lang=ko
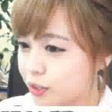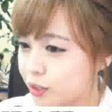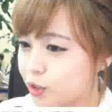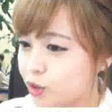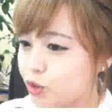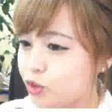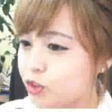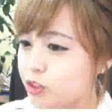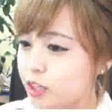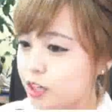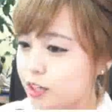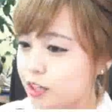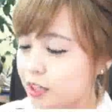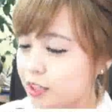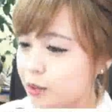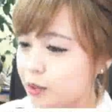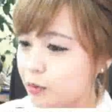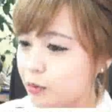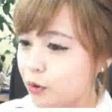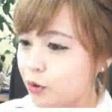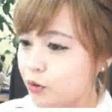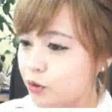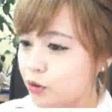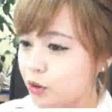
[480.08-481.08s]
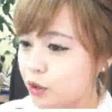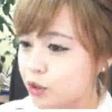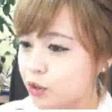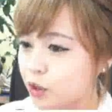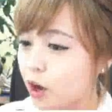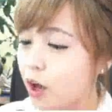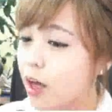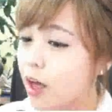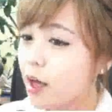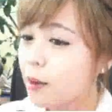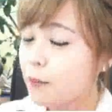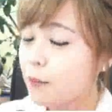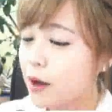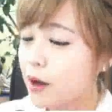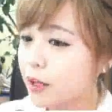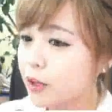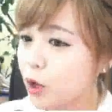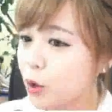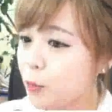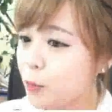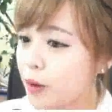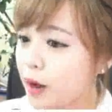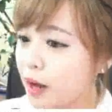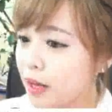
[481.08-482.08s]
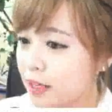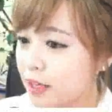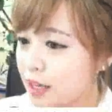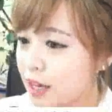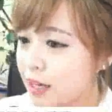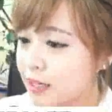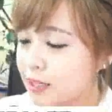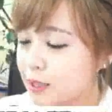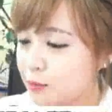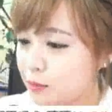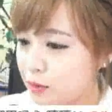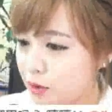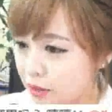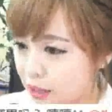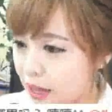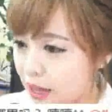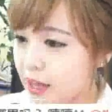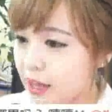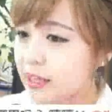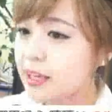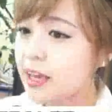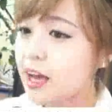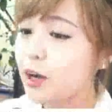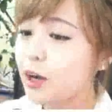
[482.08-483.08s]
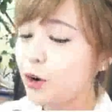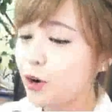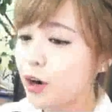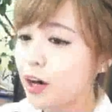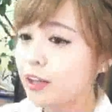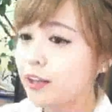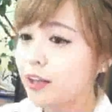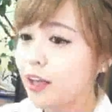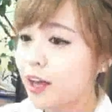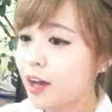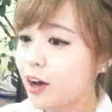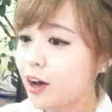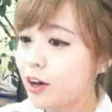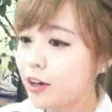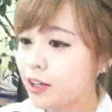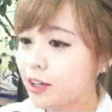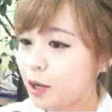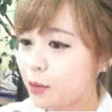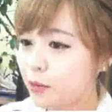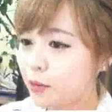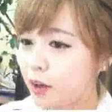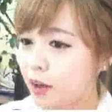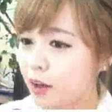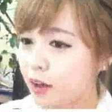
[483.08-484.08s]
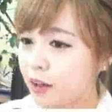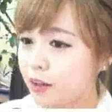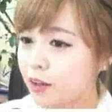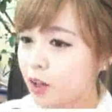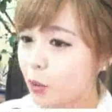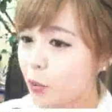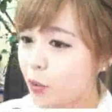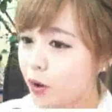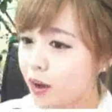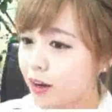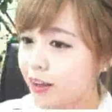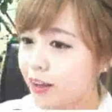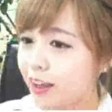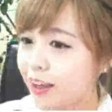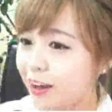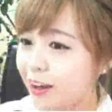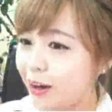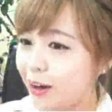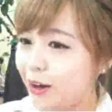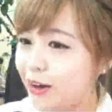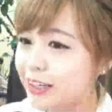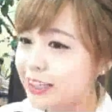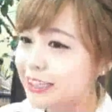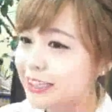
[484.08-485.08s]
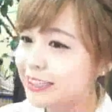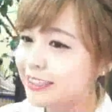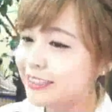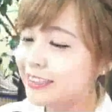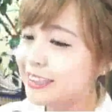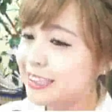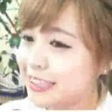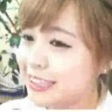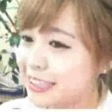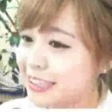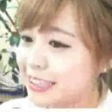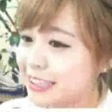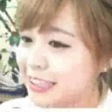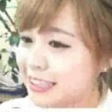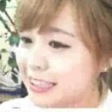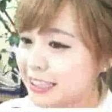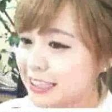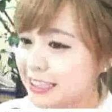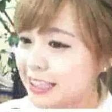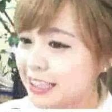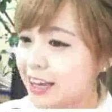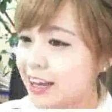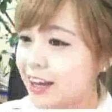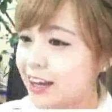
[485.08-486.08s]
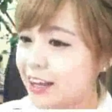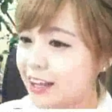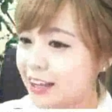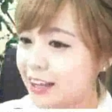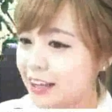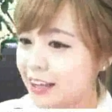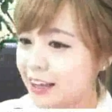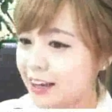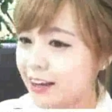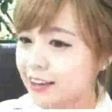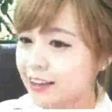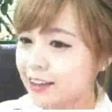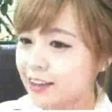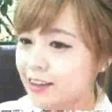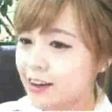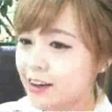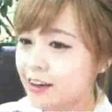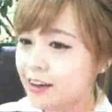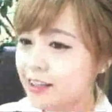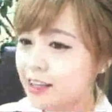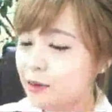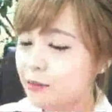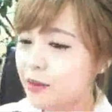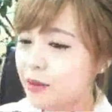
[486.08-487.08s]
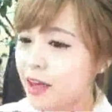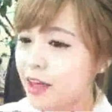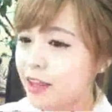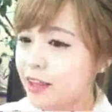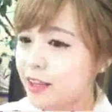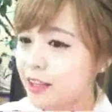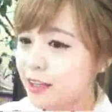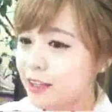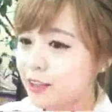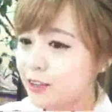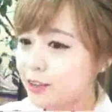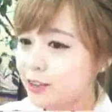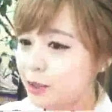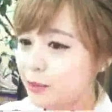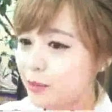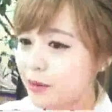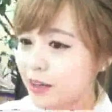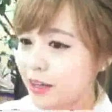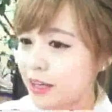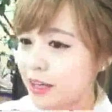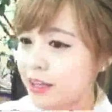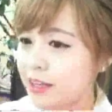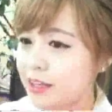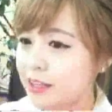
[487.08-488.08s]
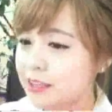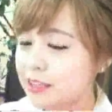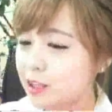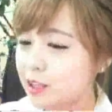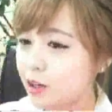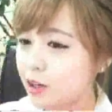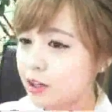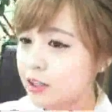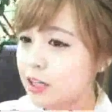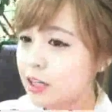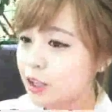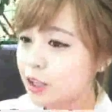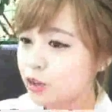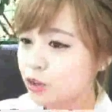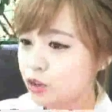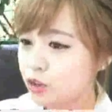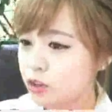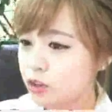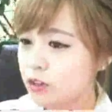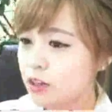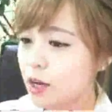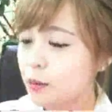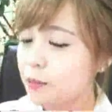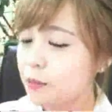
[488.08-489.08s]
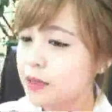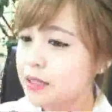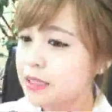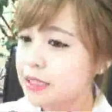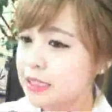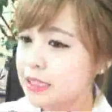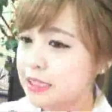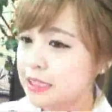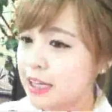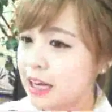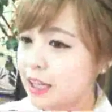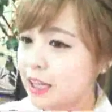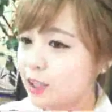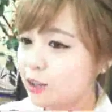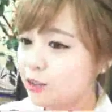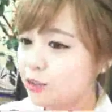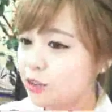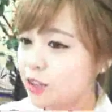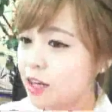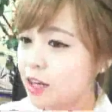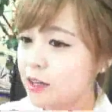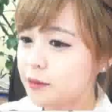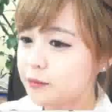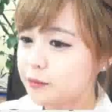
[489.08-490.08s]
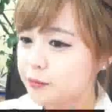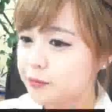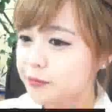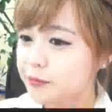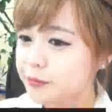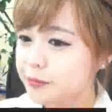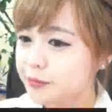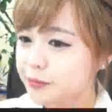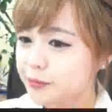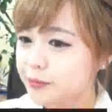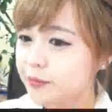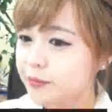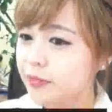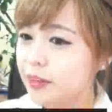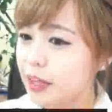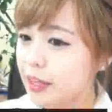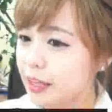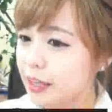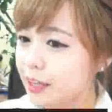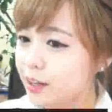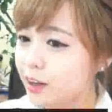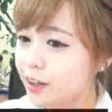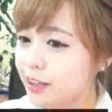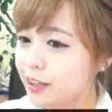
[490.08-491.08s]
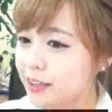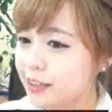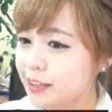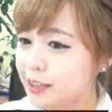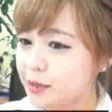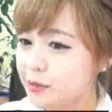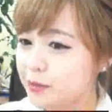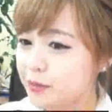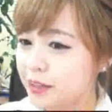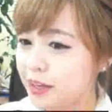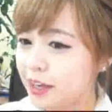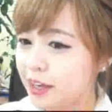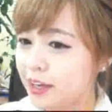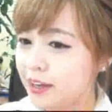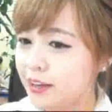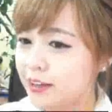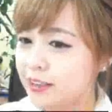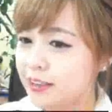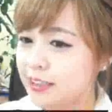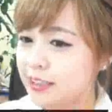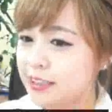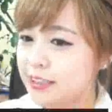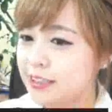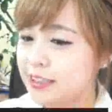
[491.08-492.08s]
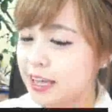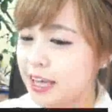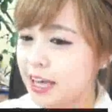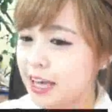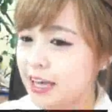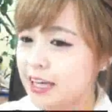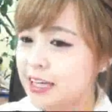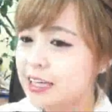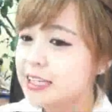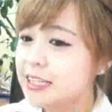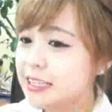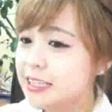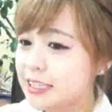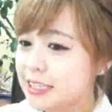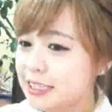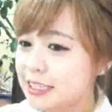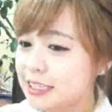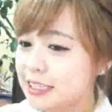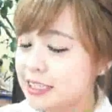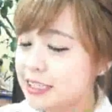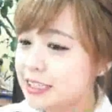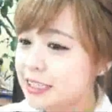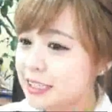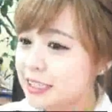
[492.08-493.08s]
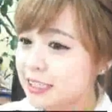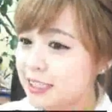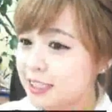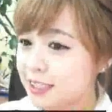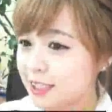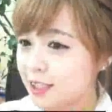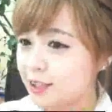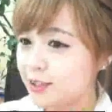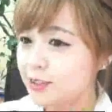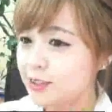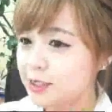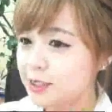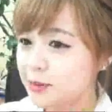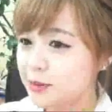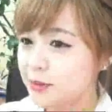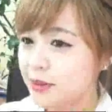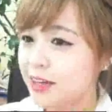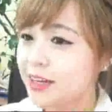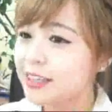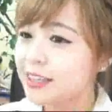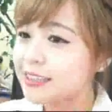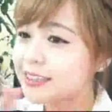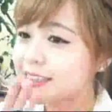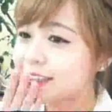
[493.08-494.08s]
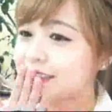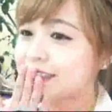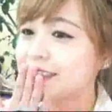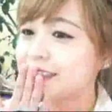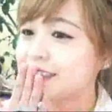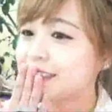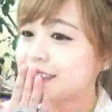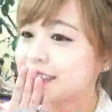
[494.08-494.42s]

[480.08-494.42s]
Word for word: 우리는 추자연한테 배우는 거죠. 막내 오빠가 이해했으면 다 이해한 것 같아요. 그러면 넘어갈게요. 그리고 시시는요. 어떤 거냐면 우리 방에 있는 저 수천강패 시시 아니고요. 이런 느낌이에요. 자, 시시 이렇게 웃으면